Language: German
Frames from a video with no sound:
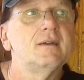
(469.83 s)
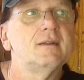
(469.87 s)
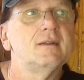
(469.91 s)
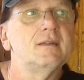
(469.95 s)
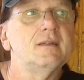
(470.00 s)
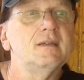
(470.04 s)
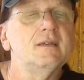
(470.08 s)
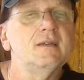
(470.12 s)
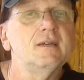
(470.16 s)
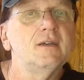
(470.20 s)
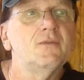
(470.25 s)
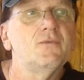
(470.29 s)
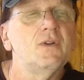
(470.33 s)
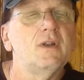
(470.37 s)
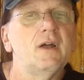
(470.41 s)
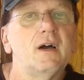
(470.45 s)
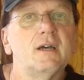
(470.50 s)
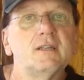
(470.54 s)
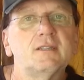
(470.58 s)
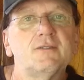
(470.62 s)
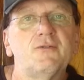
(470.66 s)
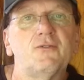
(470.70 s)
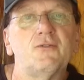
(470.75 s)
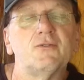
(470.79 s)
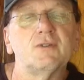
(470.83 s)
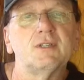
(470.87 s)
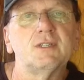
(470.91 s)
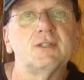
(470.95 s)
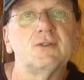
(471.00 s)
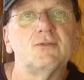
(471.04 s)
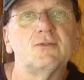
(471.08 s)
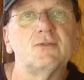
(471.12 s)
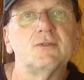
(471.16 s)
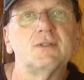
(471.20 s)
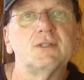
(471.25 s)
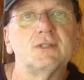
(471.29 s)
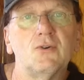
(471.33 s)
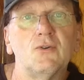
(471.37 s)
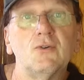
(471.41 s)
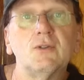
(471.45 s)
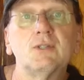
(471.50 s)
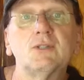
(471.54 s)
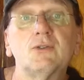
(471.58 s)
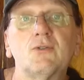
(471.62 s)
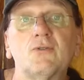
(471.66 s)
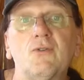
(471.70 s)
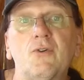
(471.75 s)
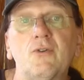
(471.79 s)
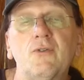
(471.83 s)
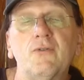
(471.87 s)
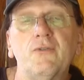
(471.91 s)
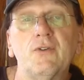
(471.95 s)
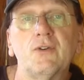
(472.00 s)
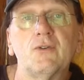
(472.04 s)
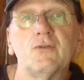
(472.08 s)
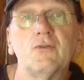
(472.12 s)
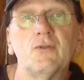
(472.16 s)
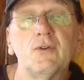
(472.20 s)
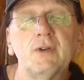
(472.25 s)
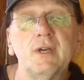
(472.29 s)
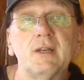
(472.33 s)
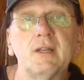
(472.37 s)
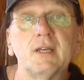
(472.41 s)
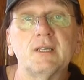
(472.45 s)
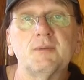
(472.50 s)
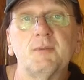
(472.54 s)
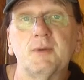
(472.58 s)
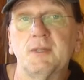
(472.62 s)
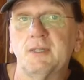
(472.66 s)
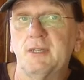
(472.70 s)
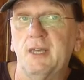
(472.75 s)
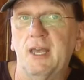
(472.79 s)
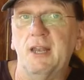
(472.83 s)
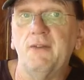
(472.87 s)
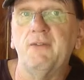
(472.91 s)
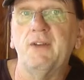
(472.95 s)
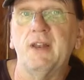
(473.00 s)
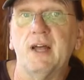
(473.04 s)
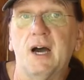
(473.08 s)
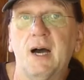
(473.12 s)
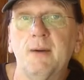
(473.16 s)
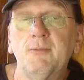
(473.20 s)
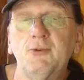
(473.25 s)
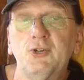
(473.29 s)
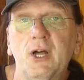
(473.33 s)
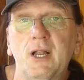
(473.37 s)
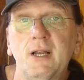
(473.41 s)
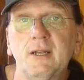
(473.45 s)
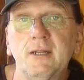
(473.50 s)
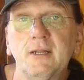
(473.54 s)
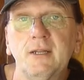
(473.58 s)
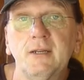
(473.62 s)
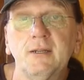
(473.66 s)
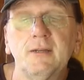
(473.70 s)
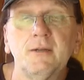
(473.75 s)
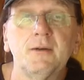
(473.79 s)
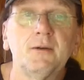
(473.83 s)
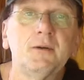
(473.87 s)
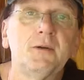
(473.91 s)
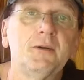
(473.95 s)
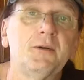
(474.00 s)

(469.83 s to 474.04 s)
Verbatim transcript: die Equalize-Funktion so zu konfigurieren, dass man sie entweder abschaltet